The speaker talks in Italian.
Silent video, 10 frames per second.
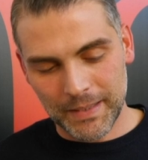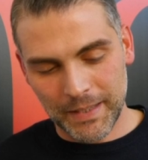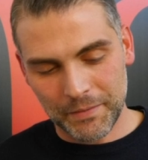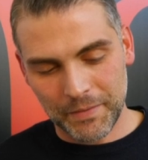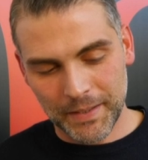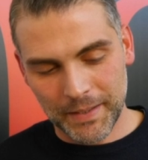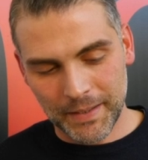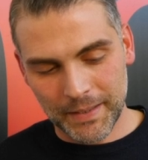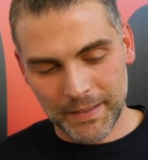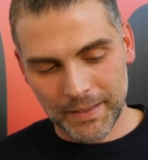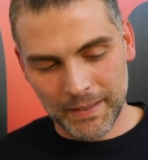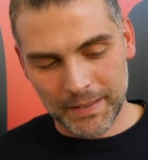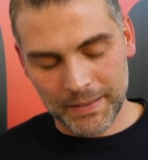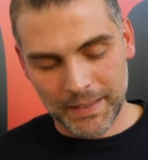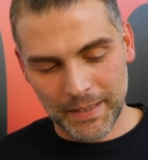deve,
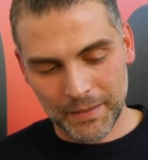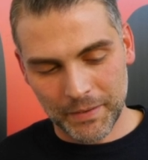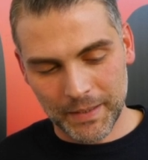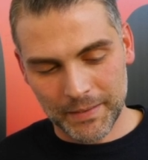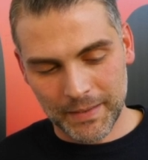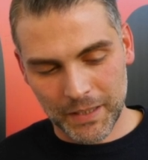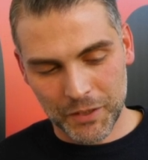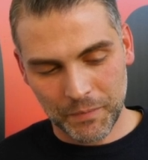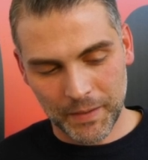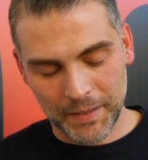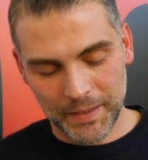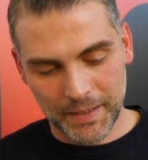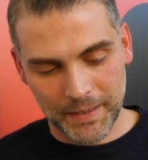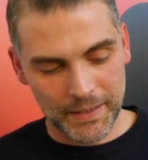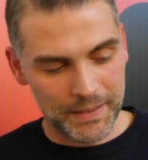eh, deve,
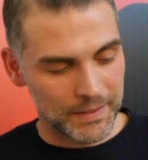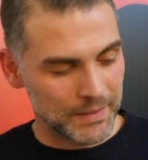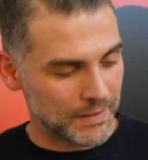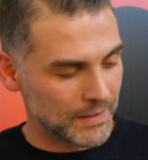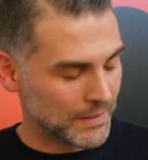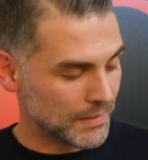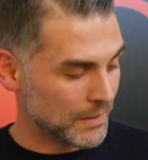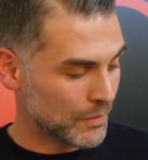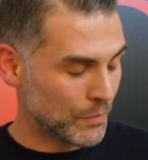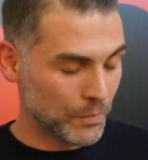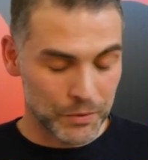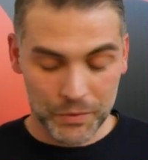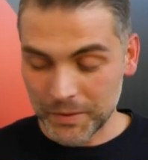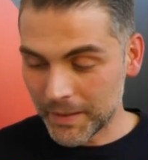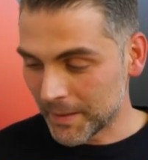trasferire, eh, come
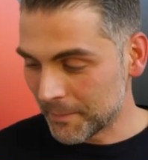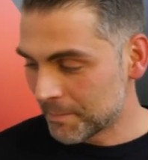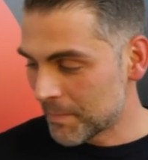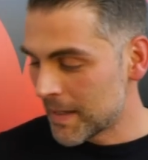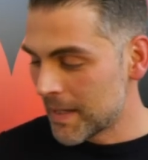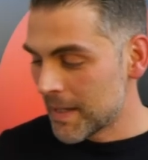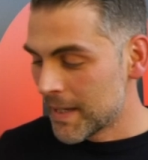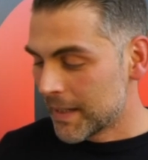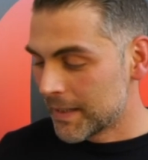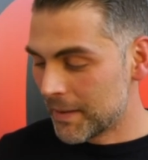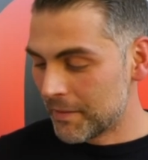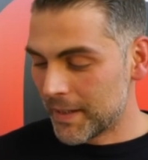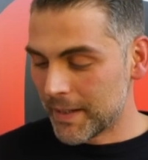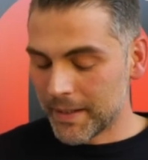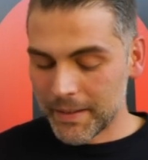posso dire,
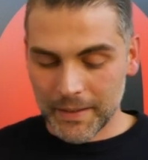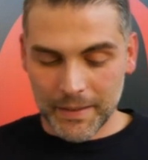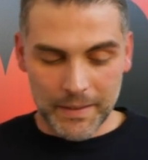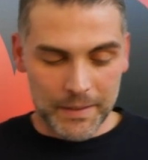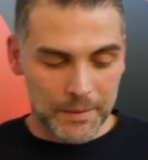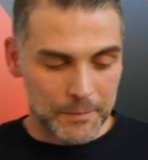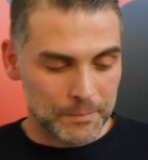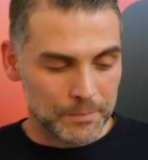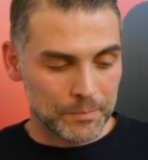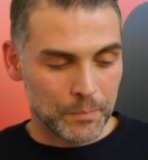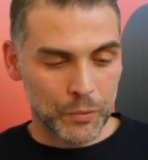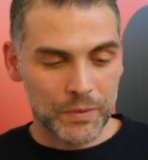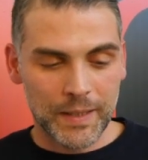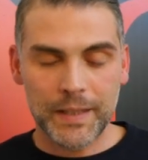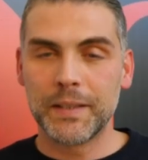deve ehm,
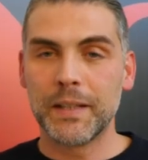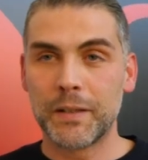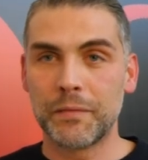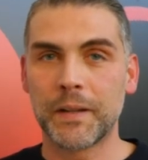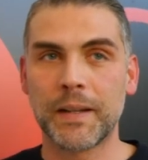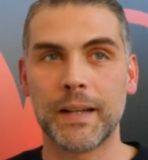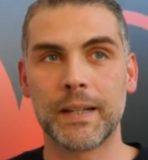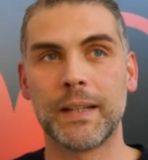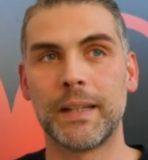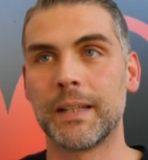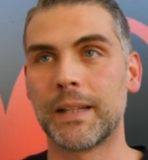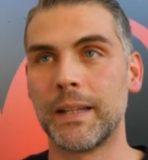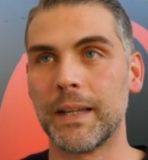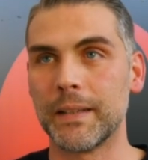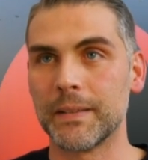poter identificare il
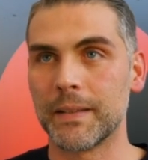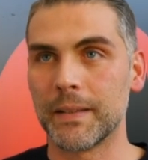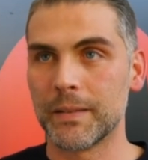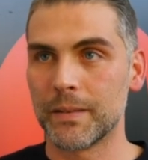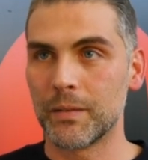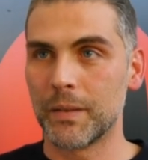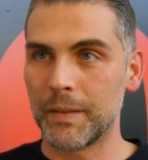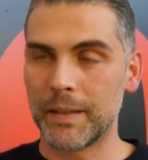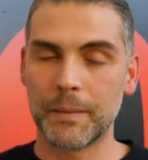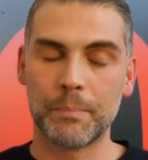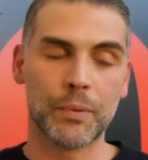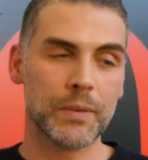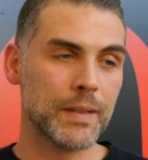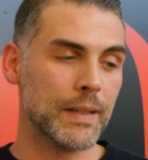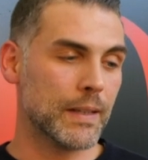cliente, deve
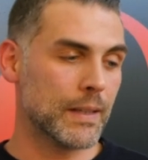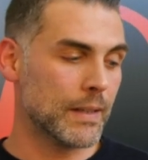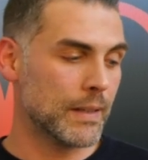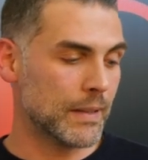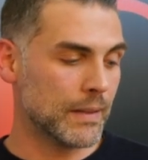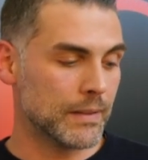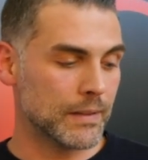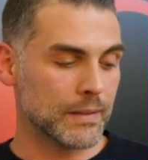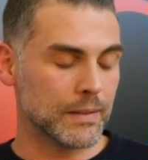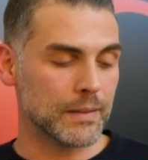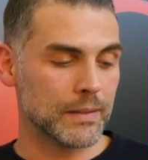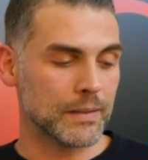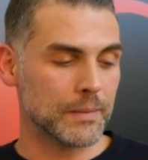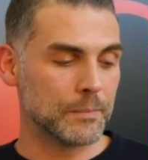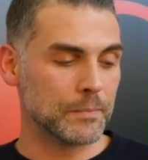poter,
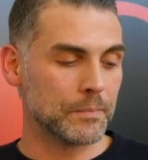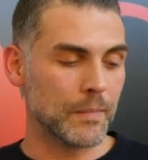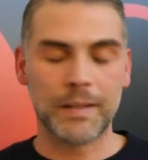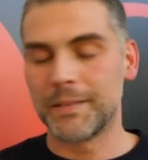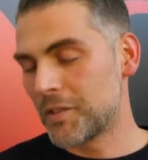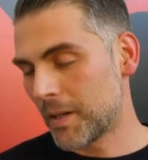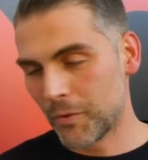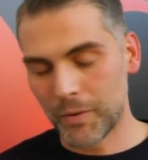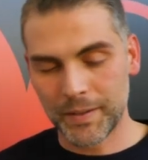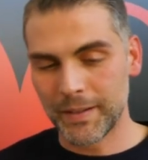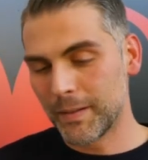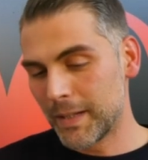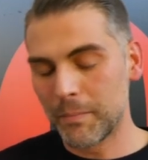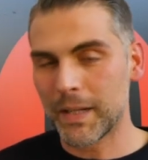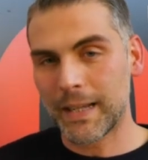ehm, diciamo,
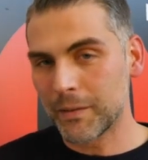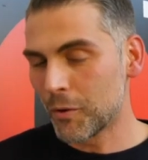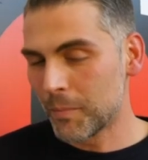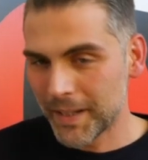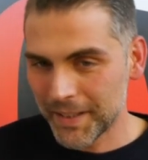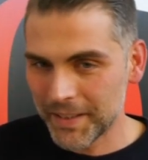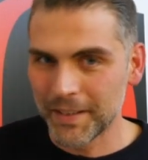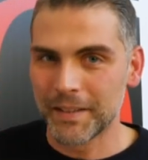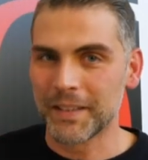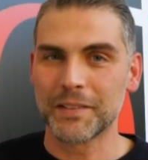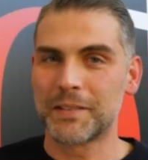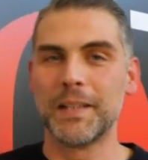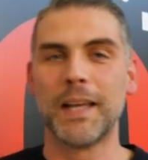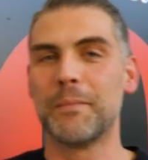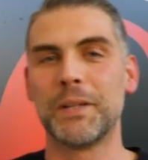nel mercato ormai
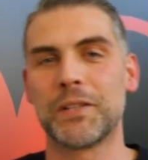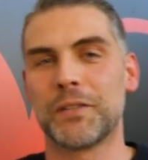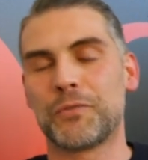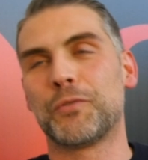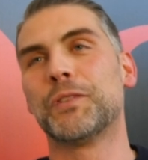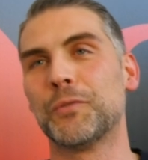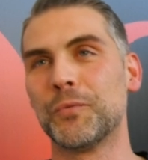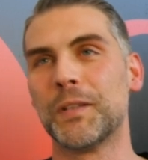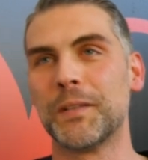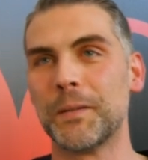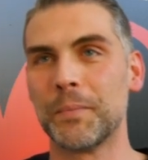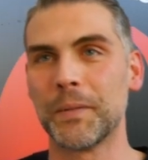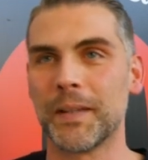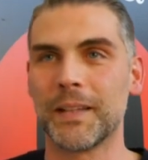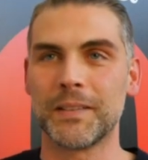stilemi ce ne sono di tutti i
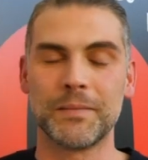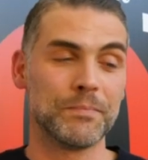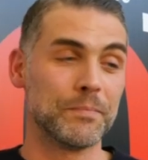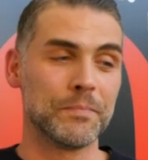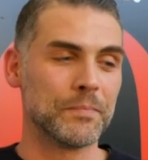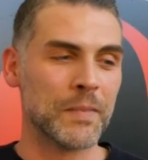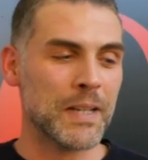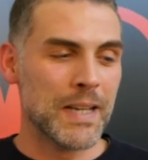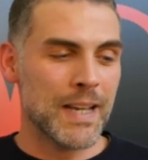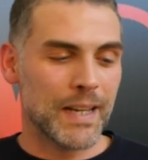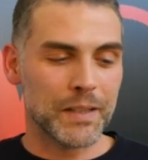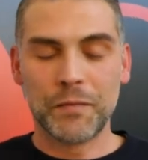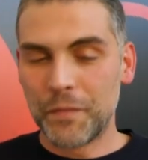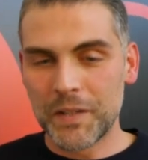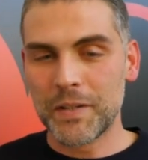tipi, è, mhmm, è
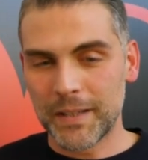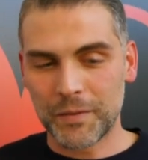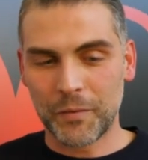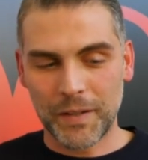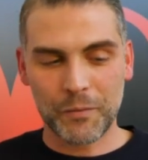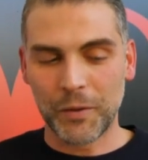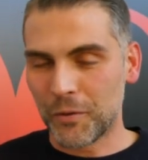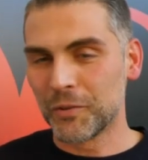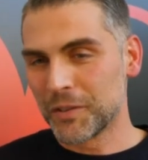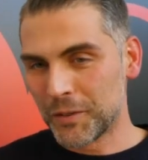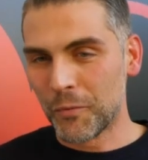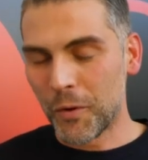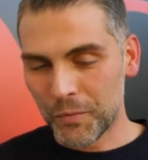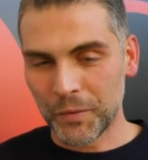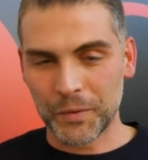difficile trovare qualcosa di
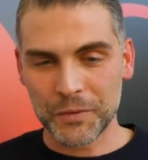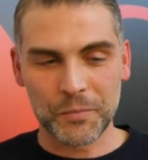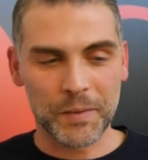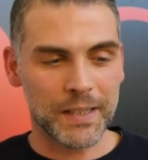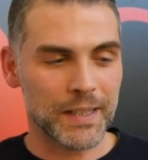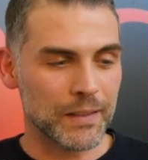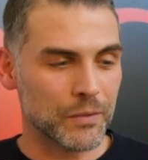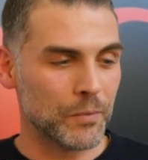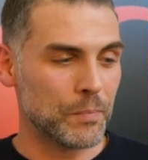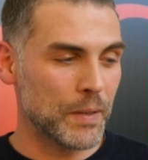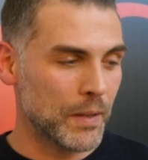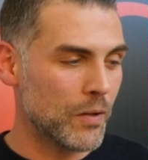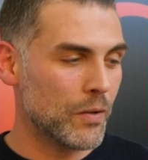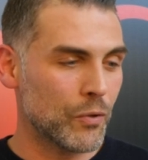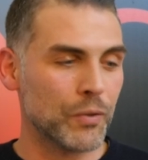nuovo in questo mercato,
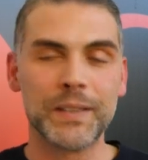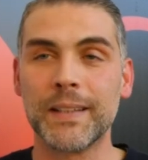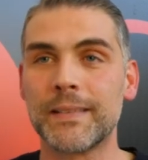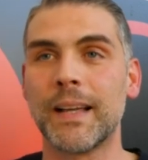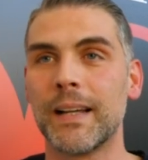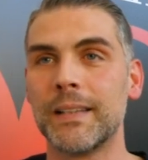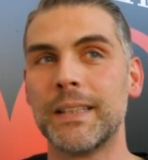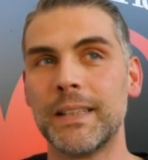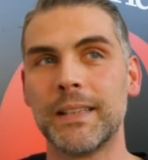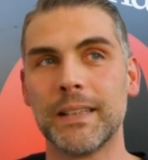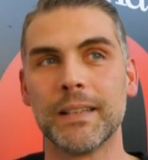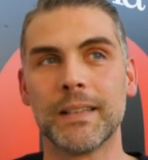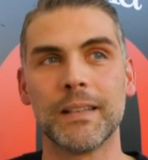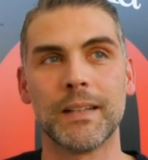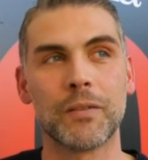però con i dettagli
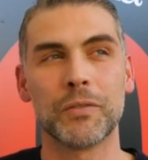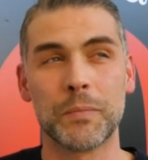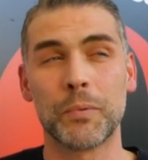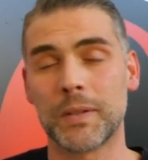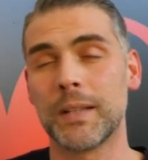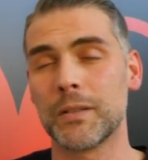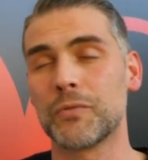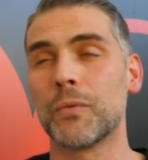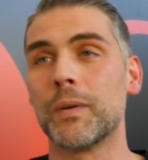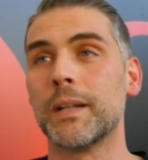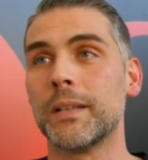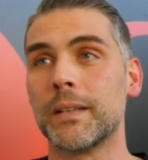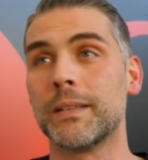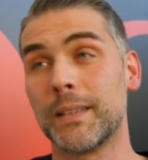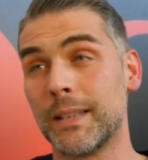eh, la cosa importante sono quelli,
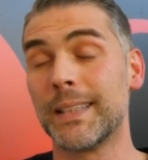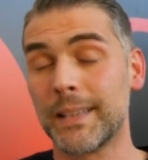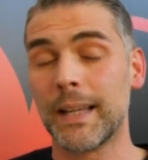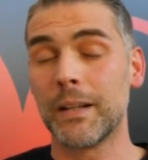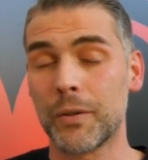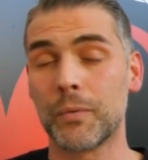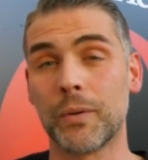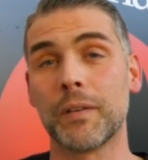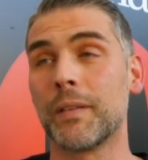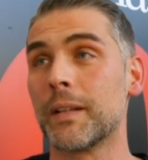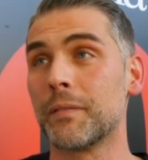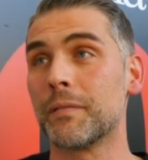il, il dettaglio è quello che fa la